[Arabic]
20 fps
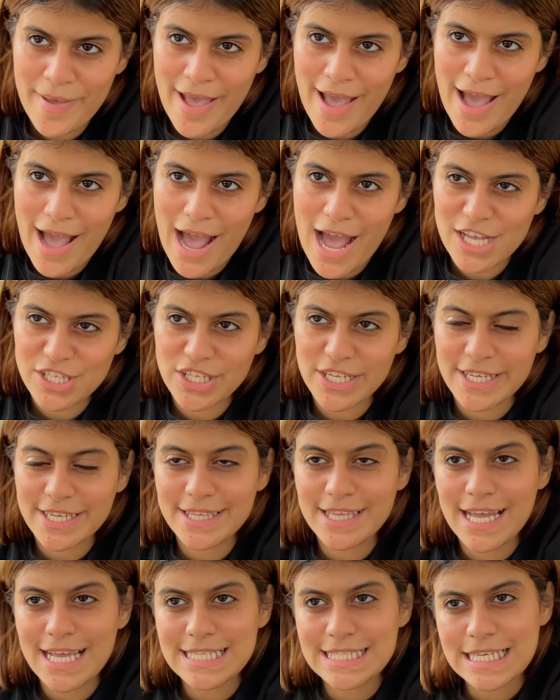عشان كده
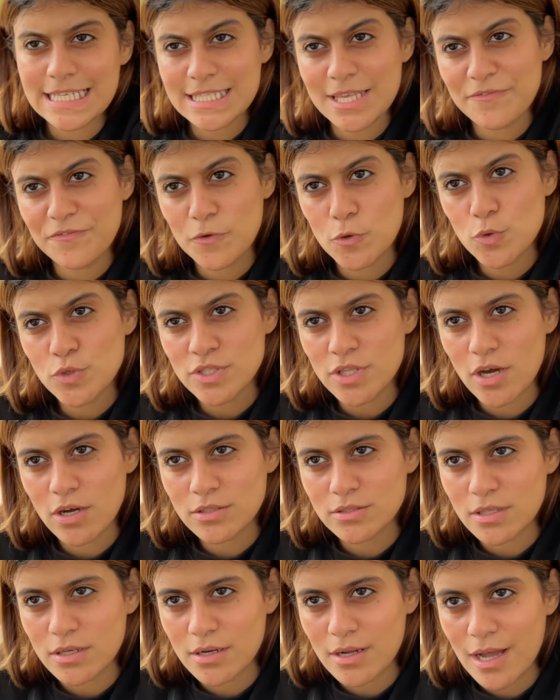عايزة أكسب فلوس أكتر
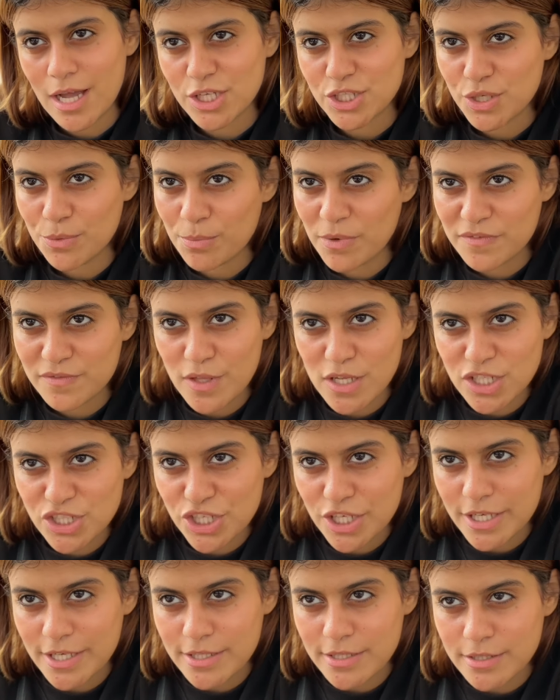عشان ما أفضلش
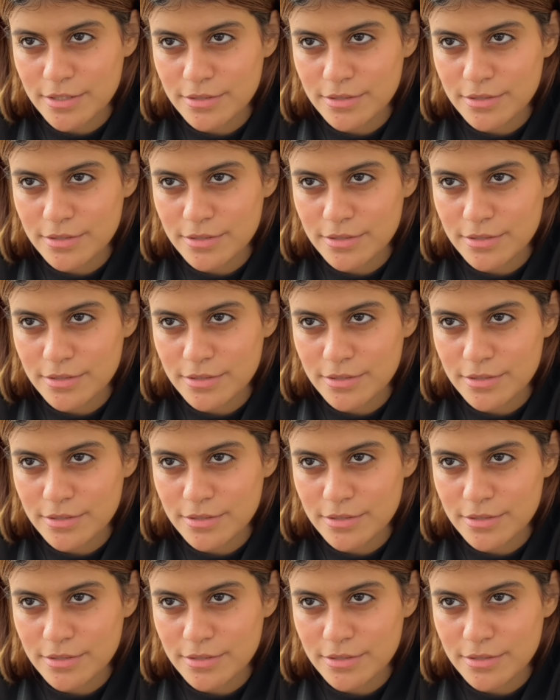كده